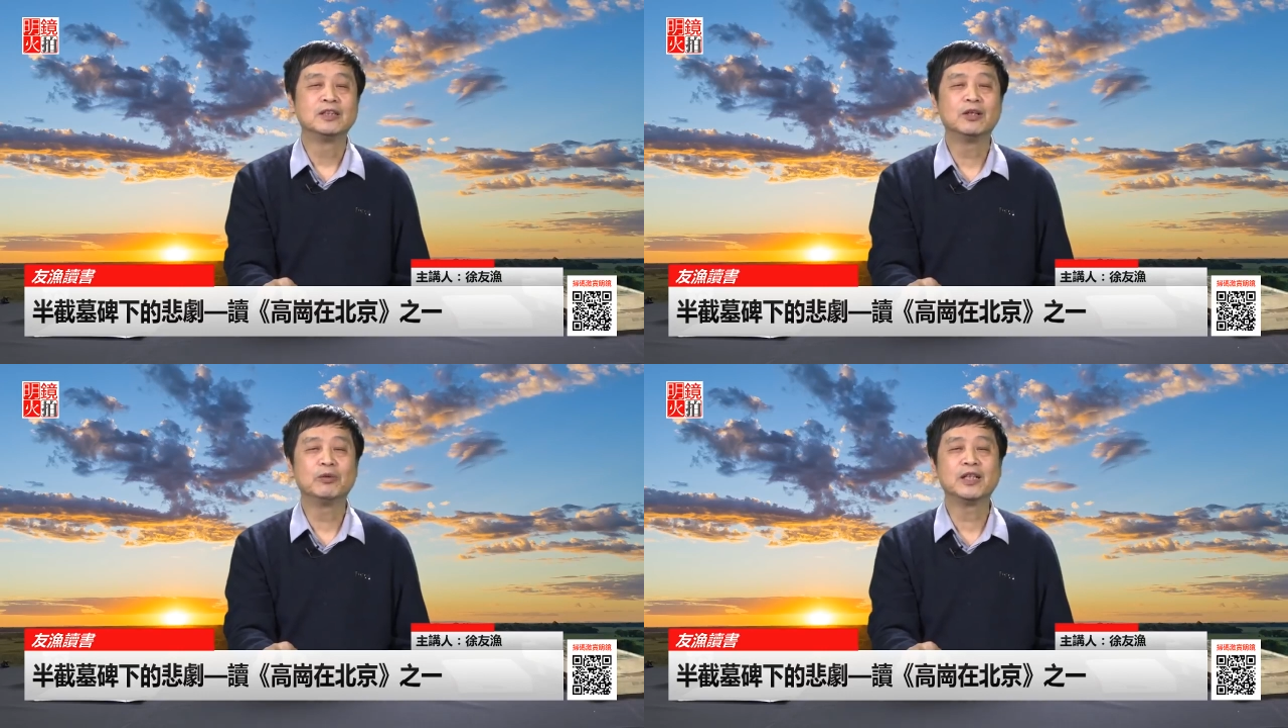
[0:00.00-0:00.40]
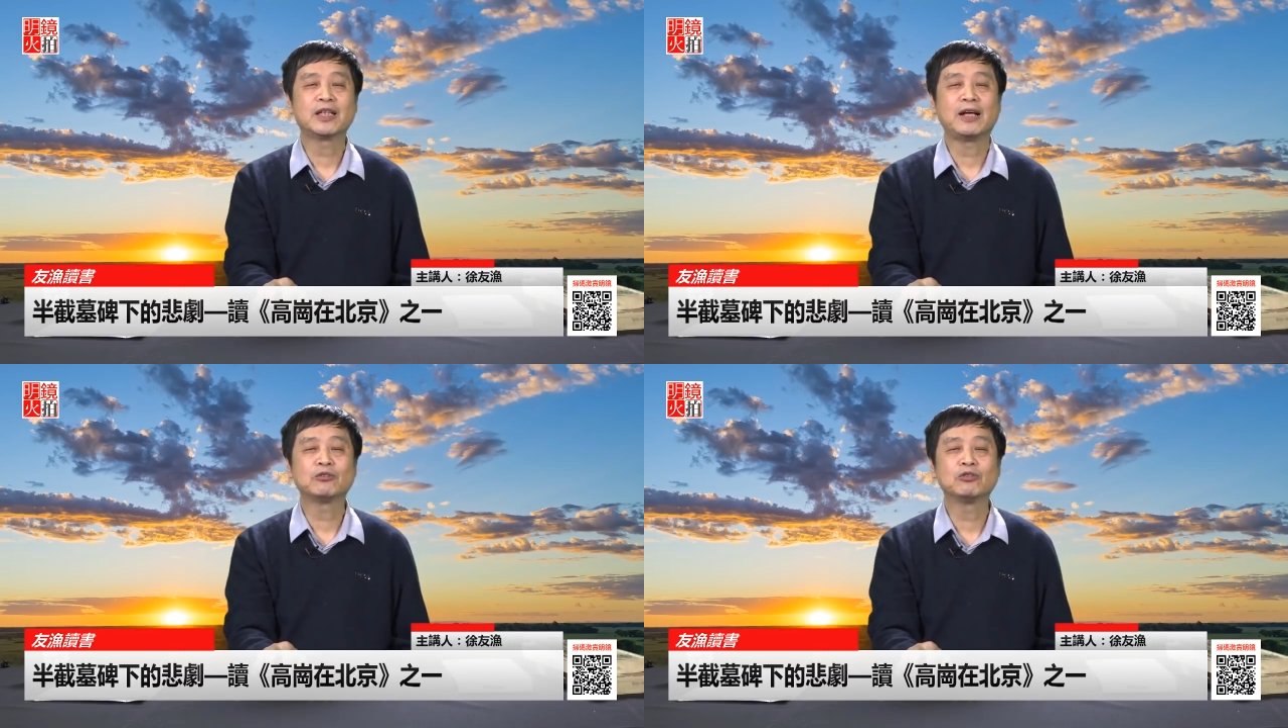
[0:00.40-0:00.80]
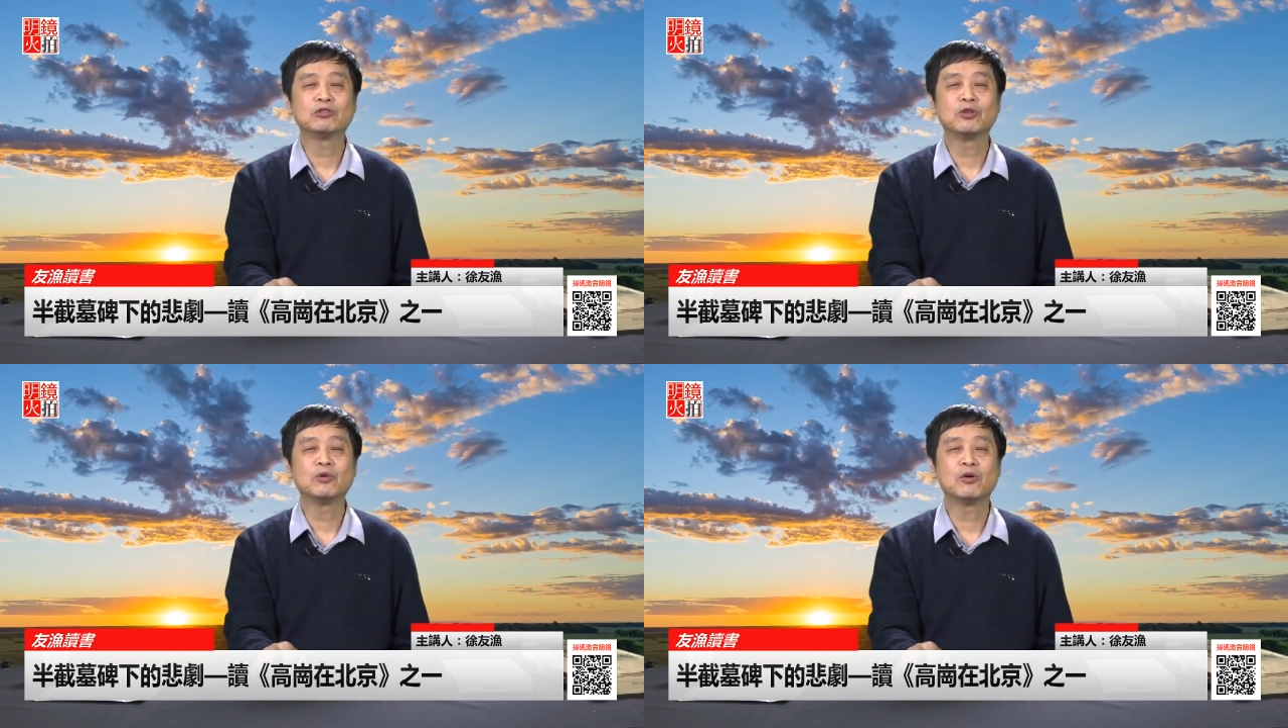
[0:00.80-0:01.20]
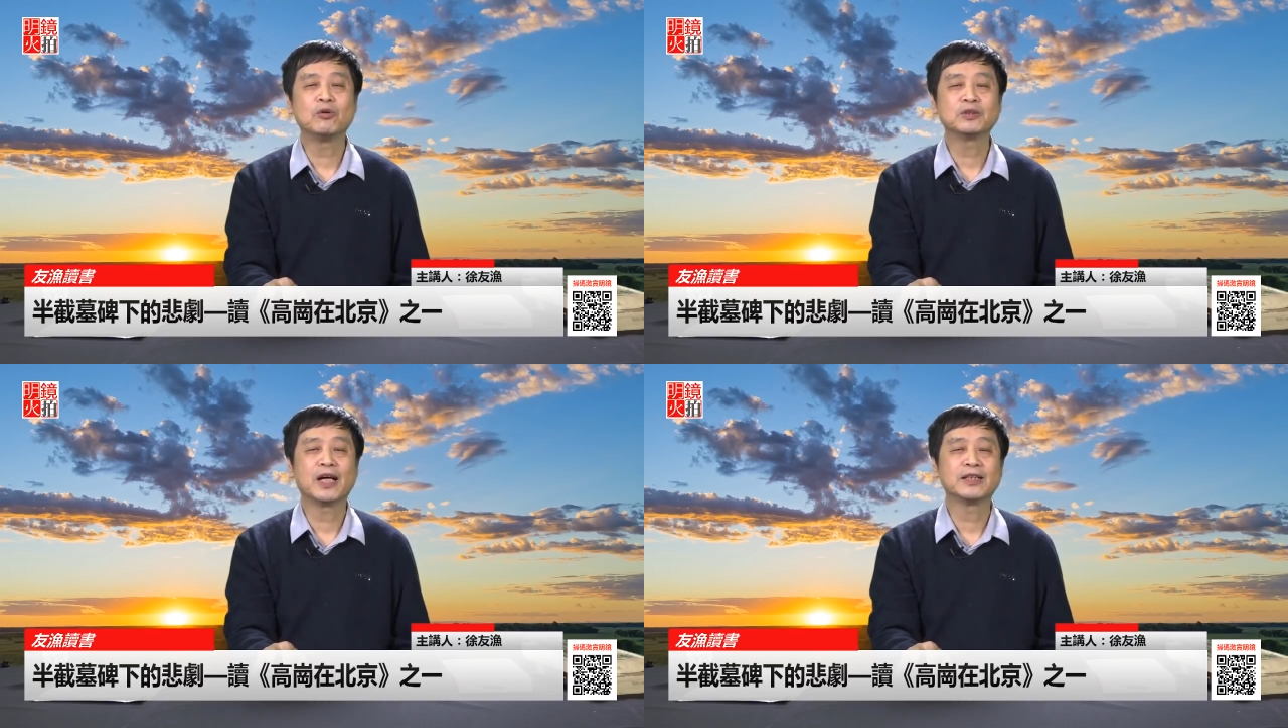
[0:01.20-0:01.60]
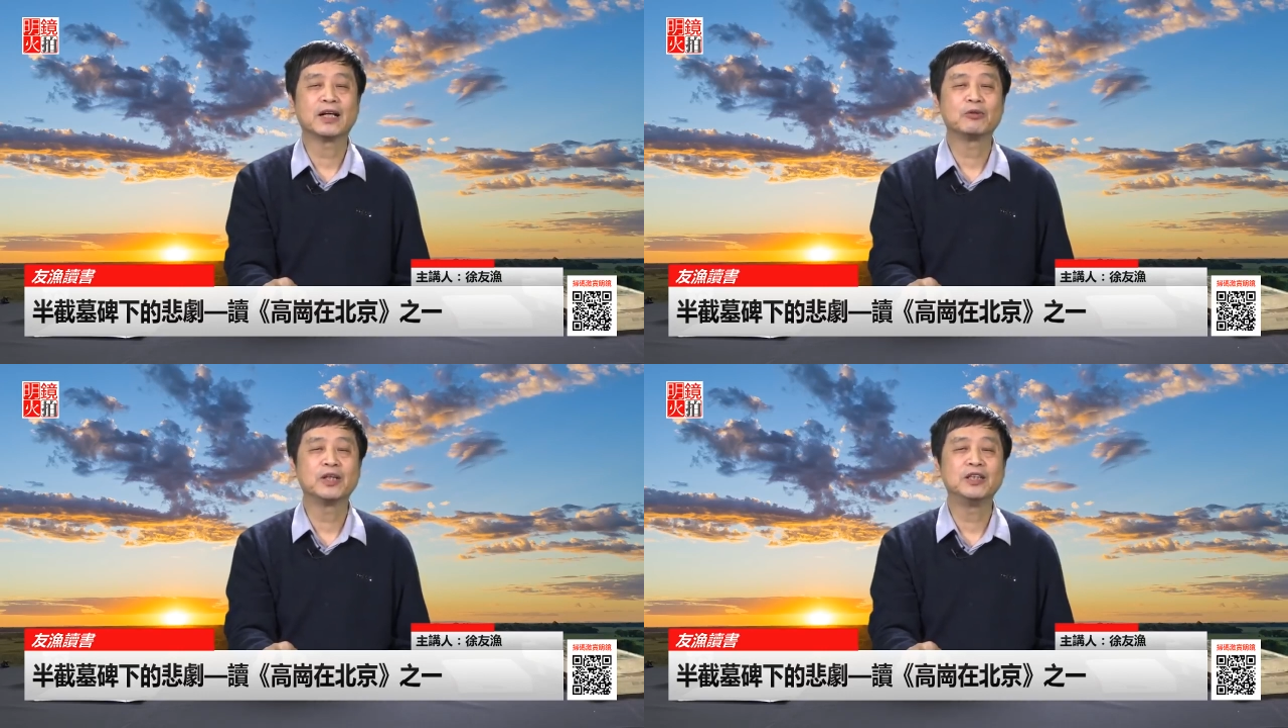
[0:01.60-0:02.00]
因为当初中国共产
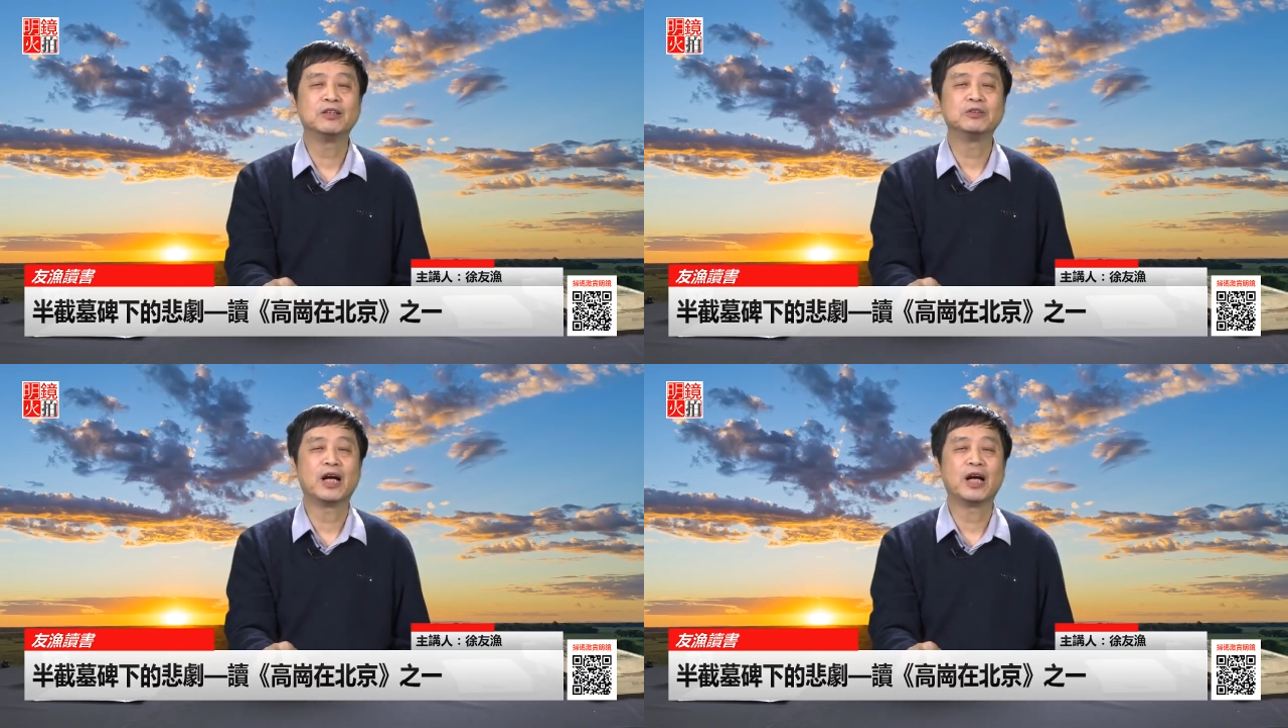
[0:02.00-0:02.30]
党内有